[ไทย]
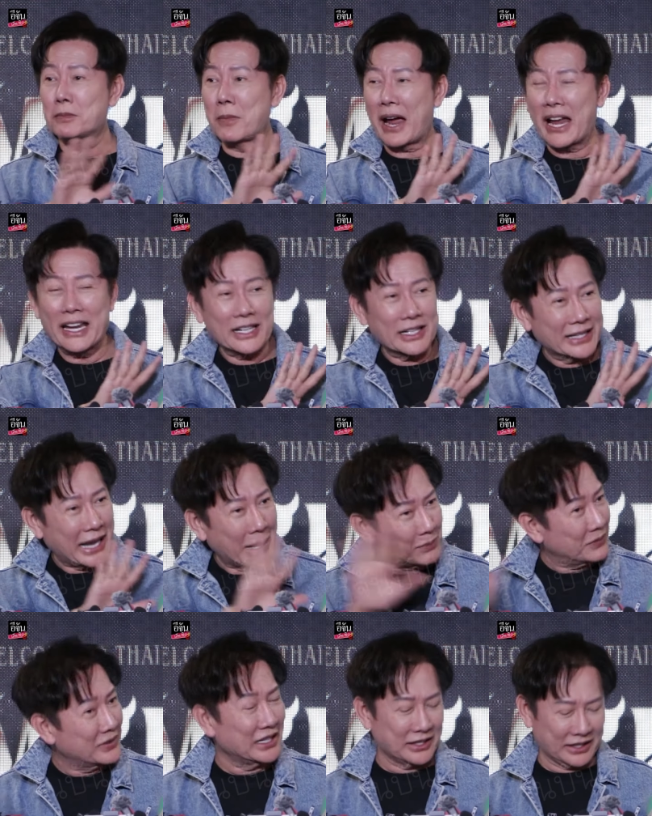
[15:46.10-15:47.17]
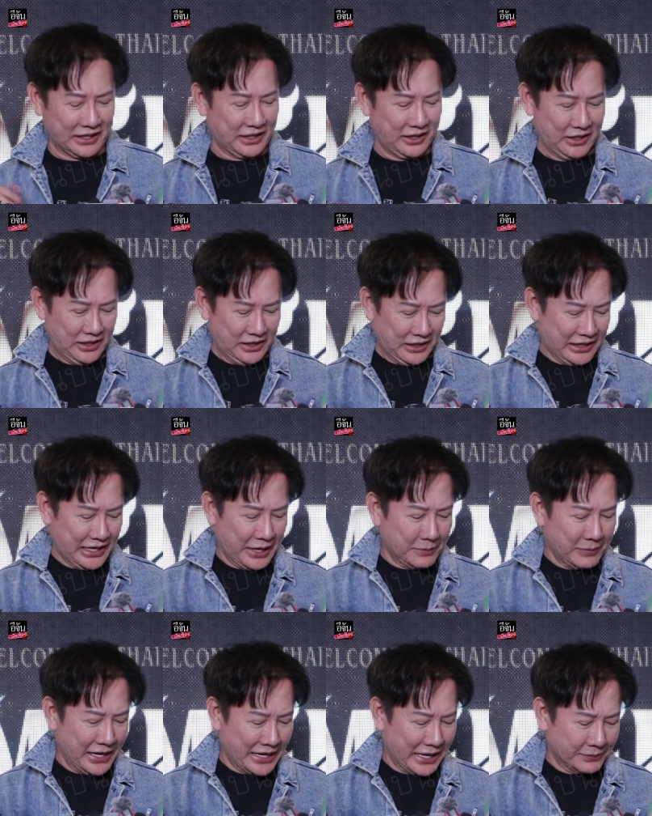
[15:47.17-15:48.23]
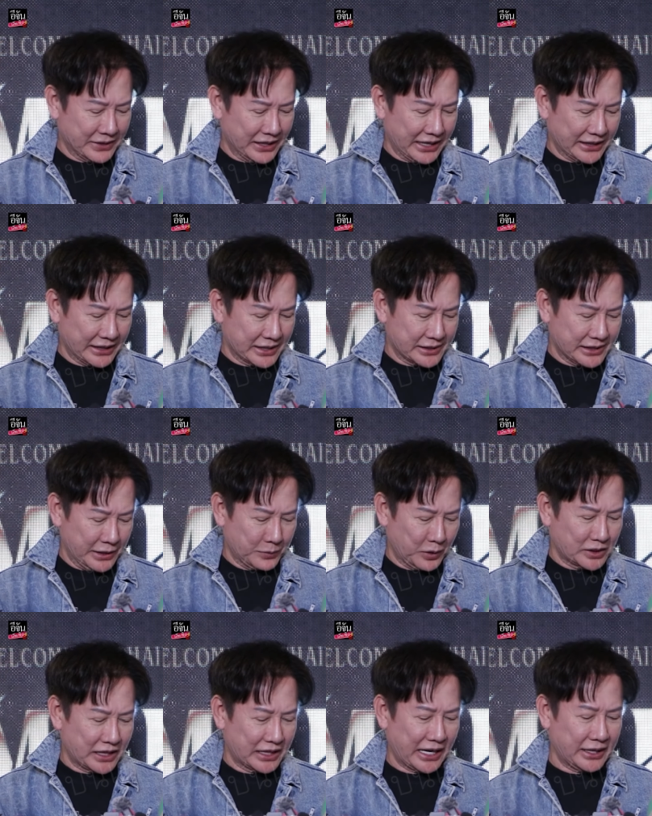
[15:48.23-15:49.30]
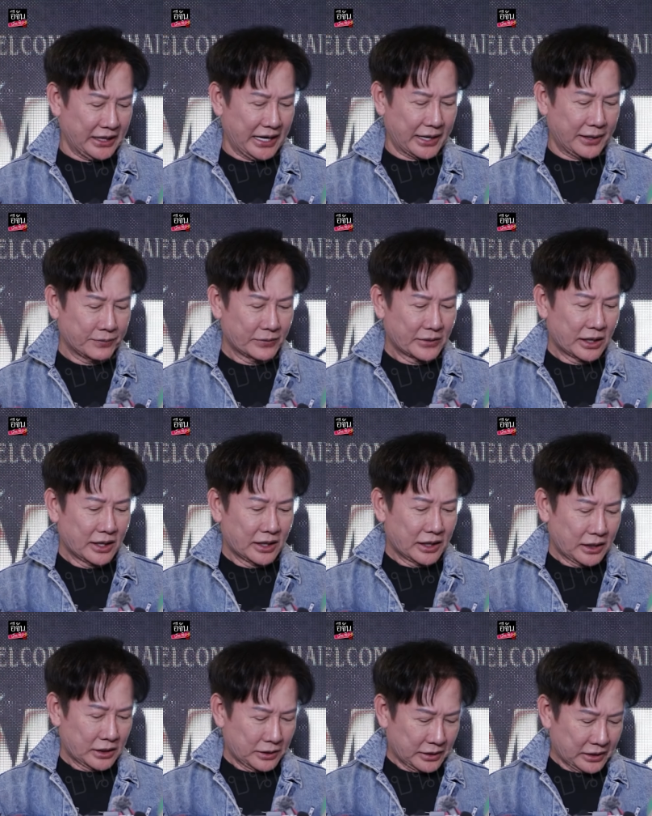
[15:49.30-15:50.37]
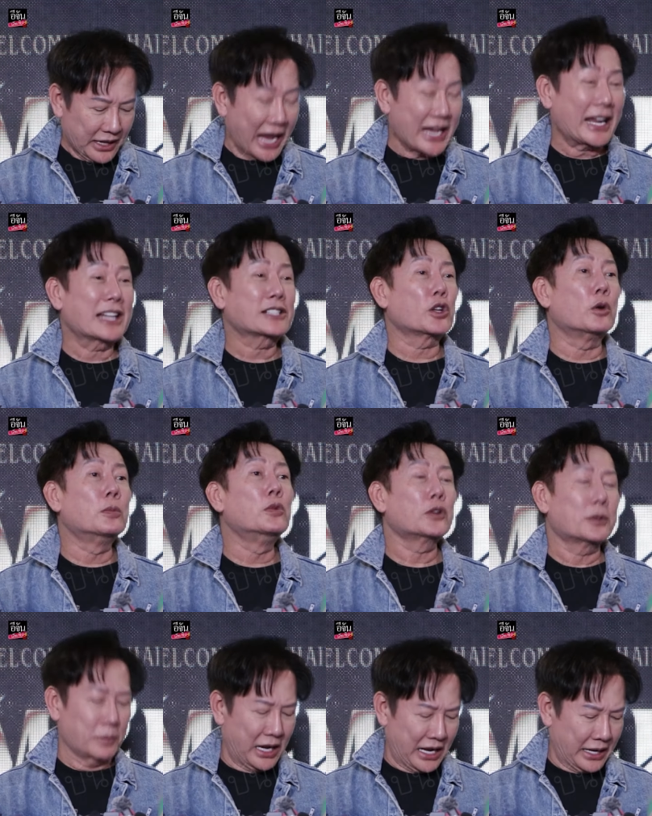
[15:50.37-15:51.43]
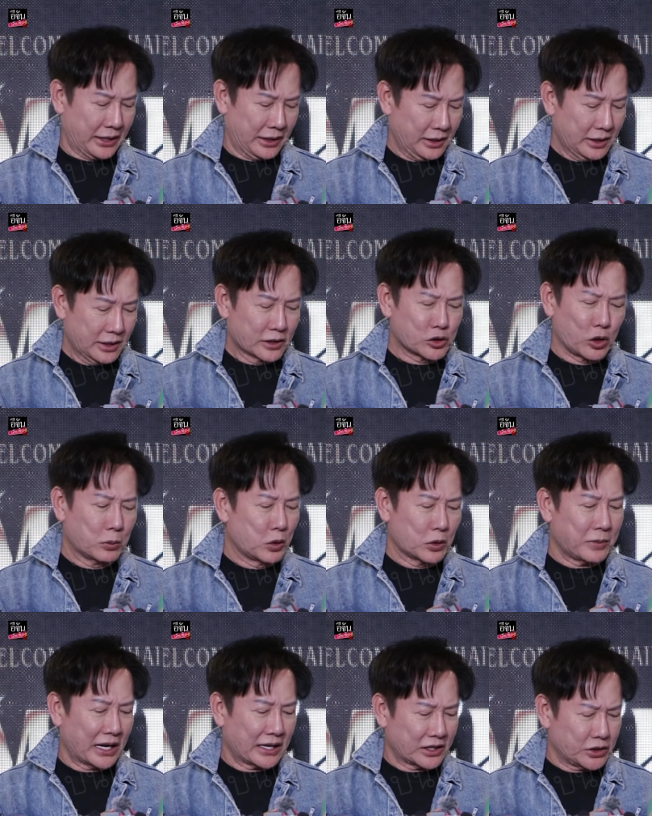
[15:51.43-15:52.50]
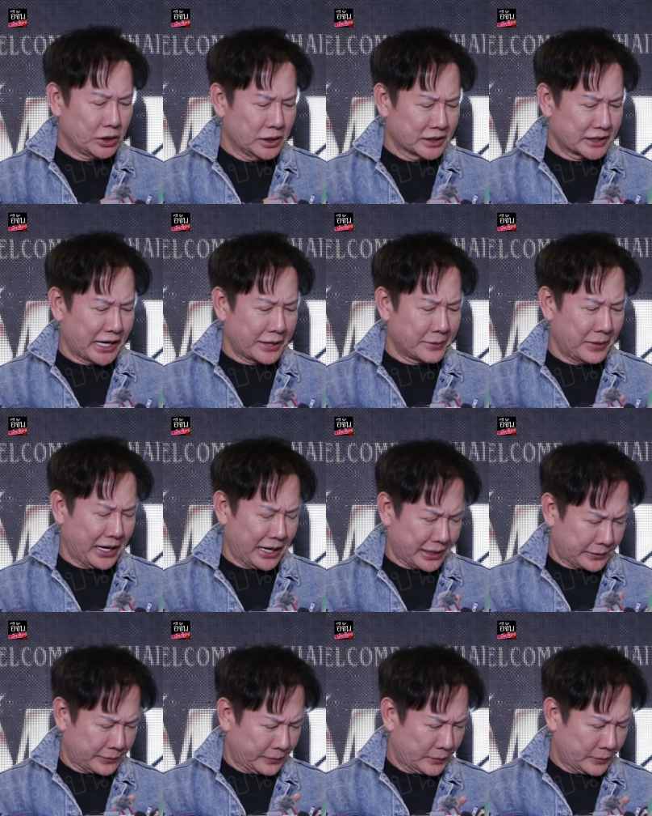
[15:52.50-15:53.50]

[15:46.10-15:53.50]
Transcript: ไม่รับเลยนะไม่รับใดๆทั้งสิ้นเพราะฉะนั้นเนี่ยได้แค่ส่งหมุดมาส่งหมุดมาแล้วชื่นใจมาก